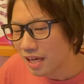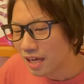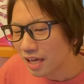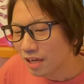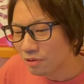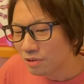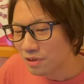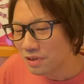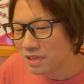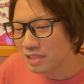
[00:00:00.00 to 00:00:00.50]

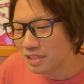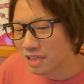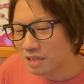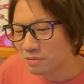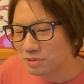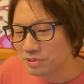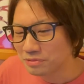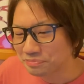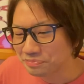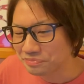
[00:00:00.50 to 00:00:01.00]
これは多
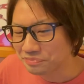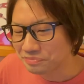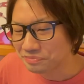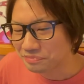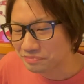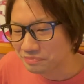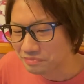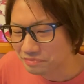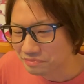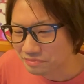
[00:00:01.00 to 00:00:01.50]

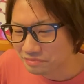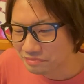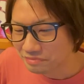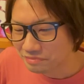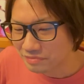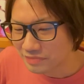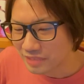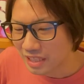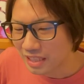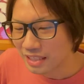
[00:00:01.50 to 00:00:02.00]
分
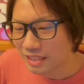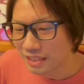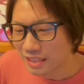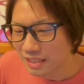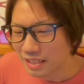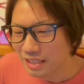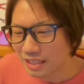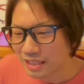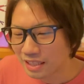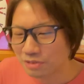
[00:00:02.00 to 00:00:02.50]
あれだ
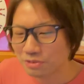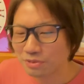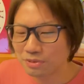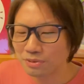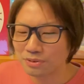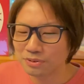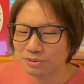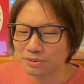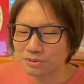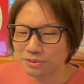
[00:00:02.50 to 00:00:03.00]
ね
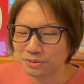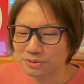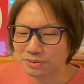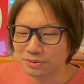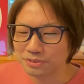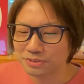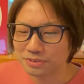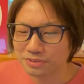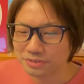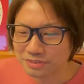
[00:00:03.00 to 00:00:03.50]
ハローの
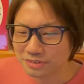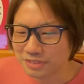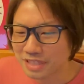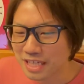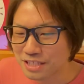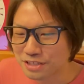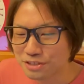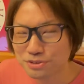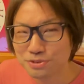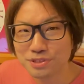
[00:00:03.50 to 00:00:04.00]

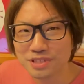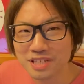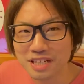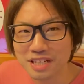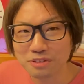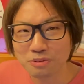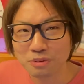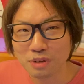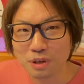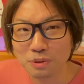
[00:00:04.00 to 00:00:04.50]
研修
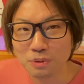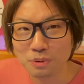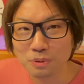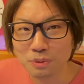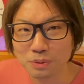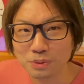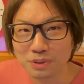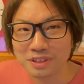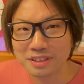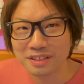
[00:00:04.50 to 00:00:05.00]
生とか
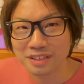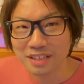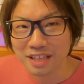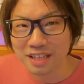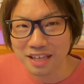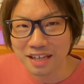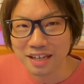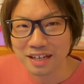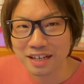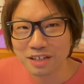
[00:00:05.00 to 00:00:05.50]
を追っ
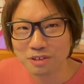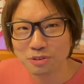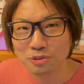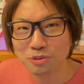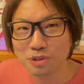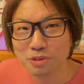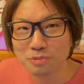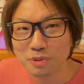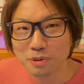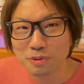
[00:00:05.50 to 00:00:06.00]
て
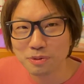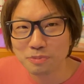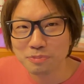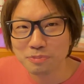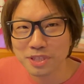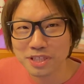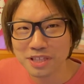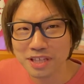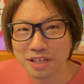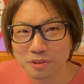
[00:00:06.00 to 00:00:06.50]
ハロードリも
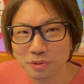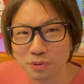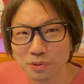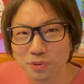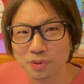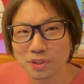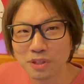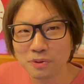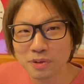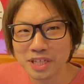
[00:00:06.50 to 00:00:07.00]
見て追っ
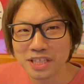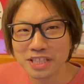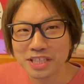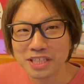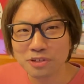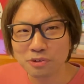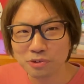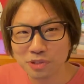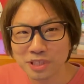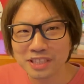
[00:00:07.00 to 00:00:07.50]
といた方がいい
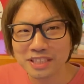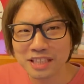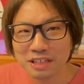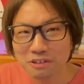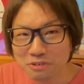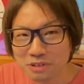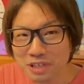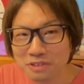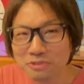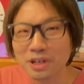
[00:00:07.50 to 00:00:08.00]
よ的な
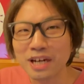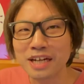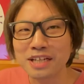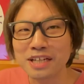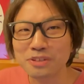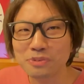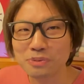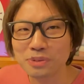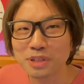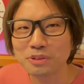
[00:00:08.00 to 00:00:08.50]
のへの
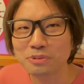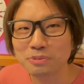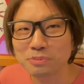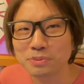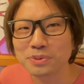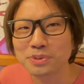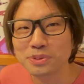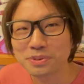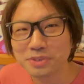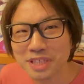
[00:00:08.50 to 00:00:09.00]
回答だと思
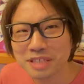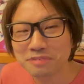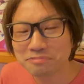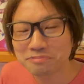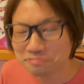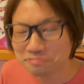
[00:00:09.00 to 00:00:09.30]
うんですよね